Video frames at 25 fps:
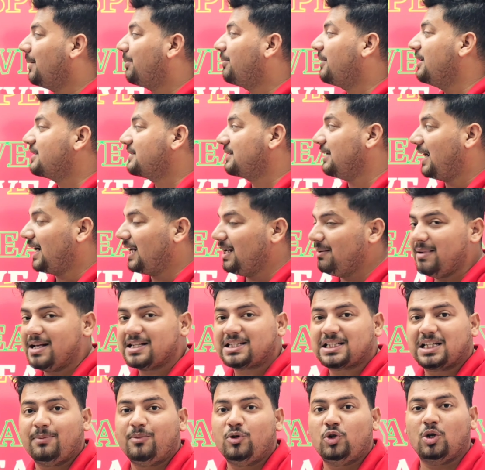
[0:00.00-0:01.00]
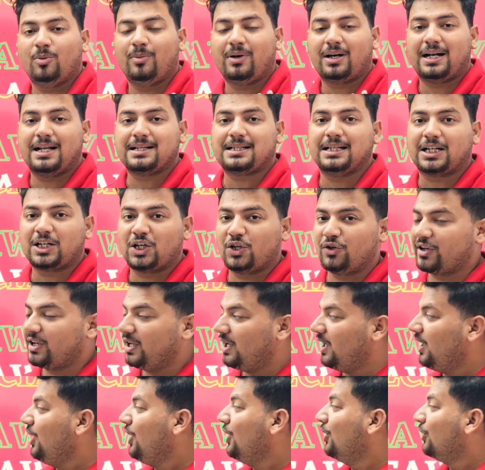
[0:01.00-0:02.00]
कप के सारे मैच के वीडियो में अगर ऐसा
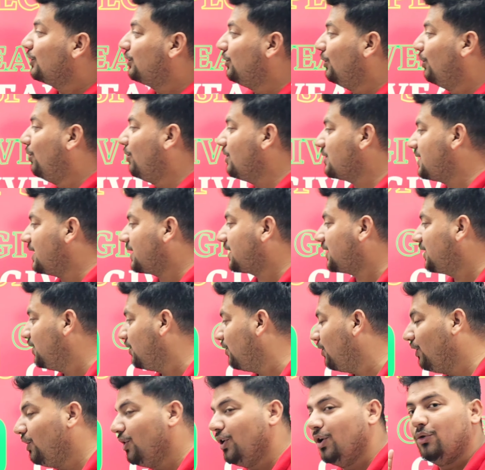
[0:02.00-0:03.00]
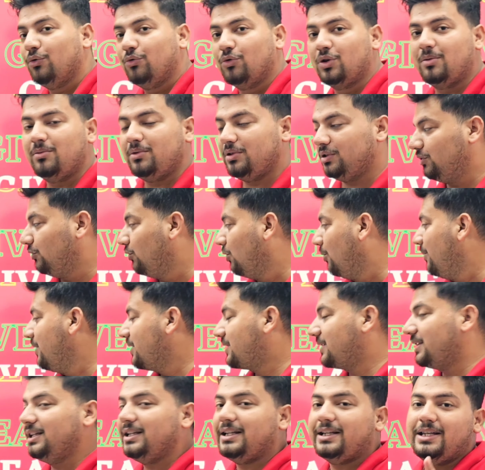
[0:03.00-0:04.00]
करोगे तो हो सकते हो उन दो में
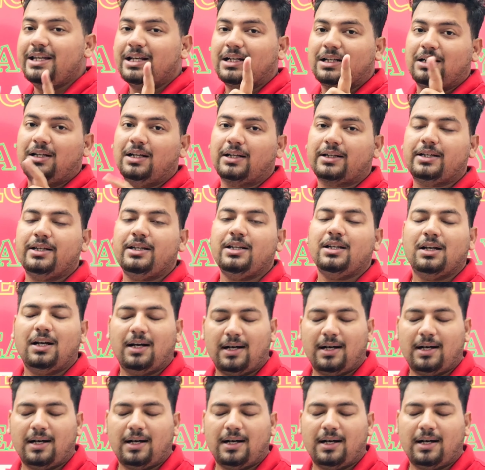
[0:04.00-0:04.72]
से एक लकी